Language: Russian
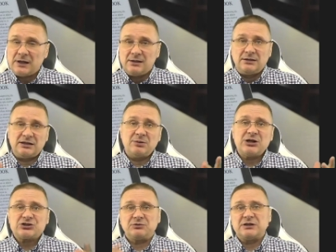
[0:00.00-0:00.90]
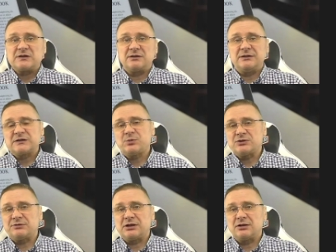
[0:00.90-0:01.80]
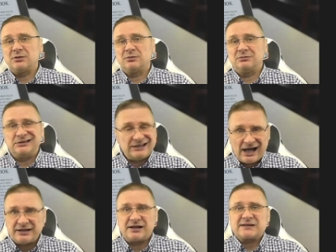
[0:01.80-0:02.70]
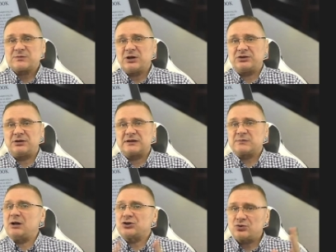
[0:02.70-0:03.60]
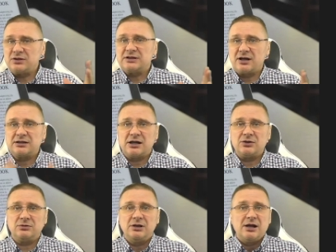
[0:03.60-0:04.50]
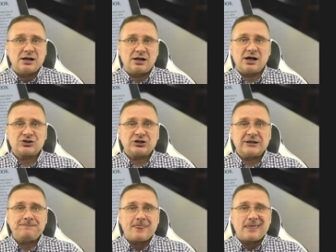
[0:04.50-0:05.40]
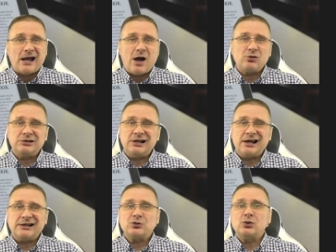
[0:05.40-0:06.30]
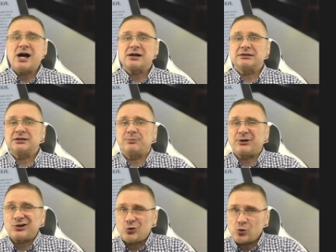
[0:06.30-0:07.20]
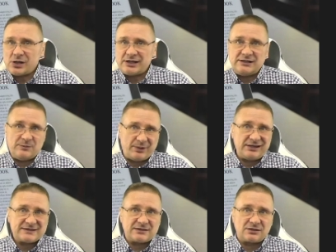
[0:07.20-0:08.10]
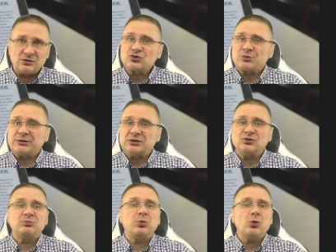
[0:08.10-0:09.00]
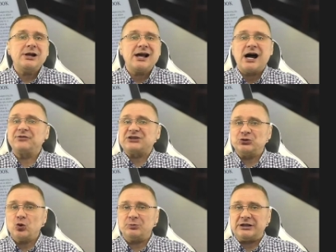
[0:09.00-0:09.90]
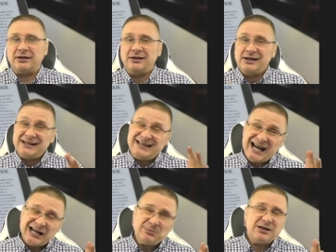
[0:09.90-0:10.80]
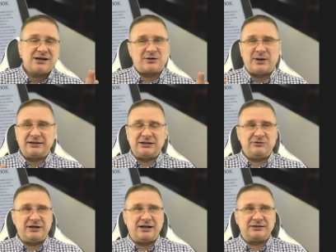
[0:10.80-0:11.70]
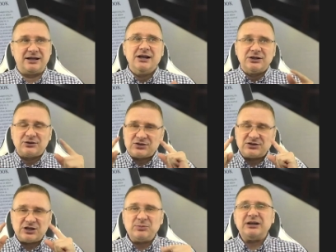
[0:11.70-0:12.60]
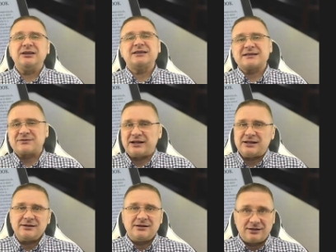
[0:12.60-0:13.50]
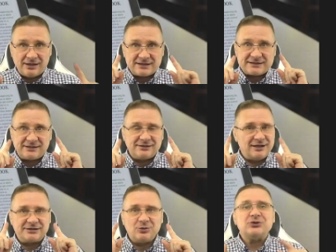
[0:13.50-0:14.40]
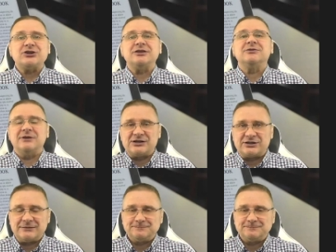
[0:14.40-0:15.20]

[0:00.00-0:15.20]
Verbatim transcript: Для домашнего э, использования надо рассматривать с большой диагональю гаджеты, а вот для регулярных прогулок или поездок лучше подойдут более автономные, якобы карманные варианты. Но все-таки берегите свои глазки, это очень важно.